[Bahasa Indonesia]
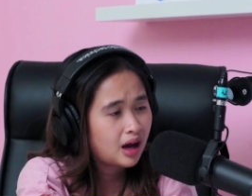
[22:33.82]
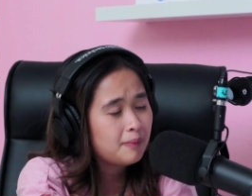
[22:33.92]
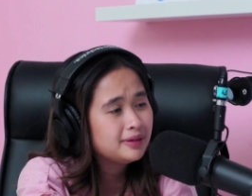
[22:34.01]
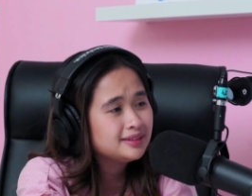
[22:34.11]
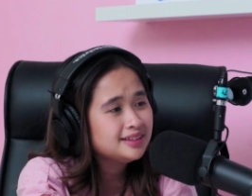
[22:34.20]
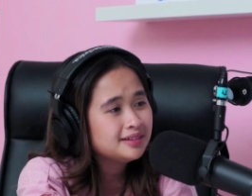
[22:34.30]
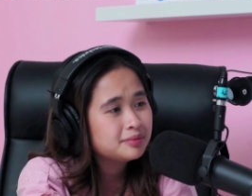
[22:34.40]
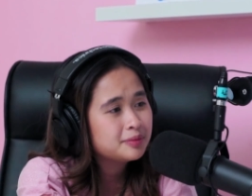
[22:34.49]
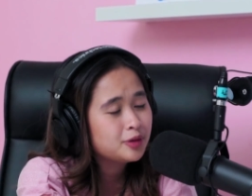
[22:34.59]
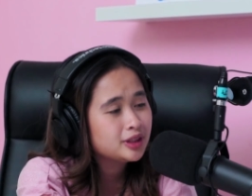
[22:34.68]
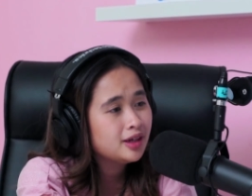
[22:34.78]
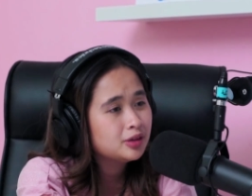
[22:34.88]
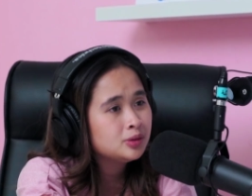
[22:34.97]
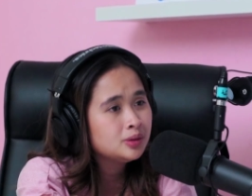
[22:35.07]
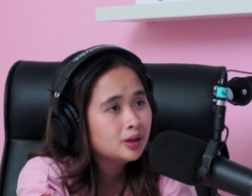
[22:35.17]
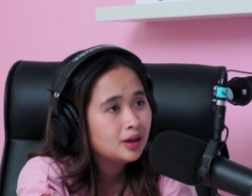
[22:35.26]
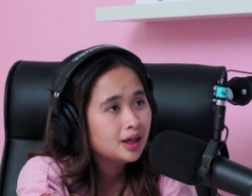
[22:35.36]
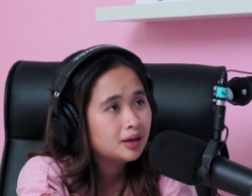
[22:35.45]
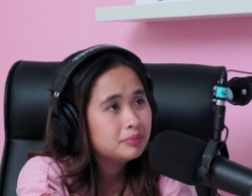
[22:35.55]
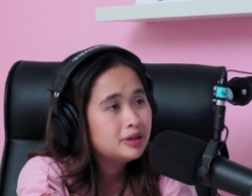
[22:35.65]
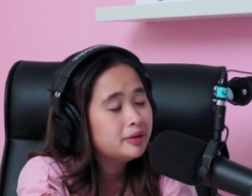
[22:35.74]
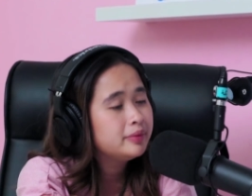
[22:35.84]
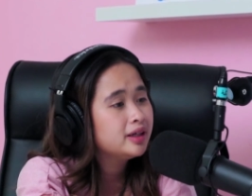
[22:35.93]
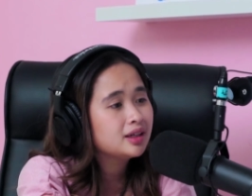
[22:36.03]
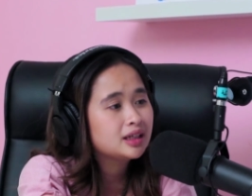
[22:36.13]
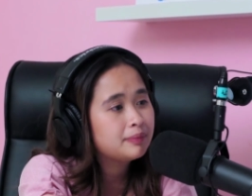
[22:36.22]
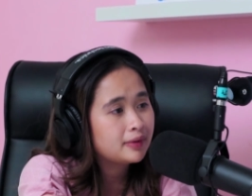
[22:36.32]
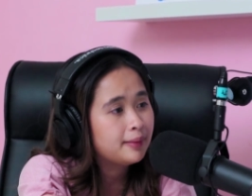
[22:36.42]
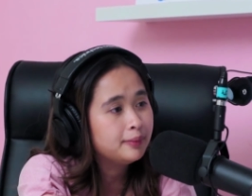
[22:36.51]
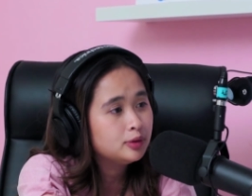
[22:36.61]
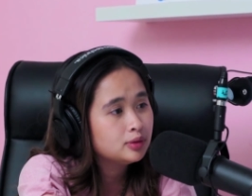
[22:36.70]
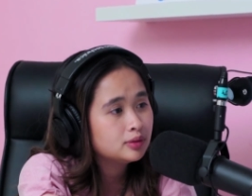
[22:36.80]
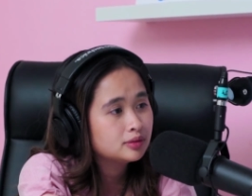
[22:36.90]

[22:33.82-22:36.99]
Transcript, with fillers: apa sih yang membuat dia tuh benar-benar ngekip kamu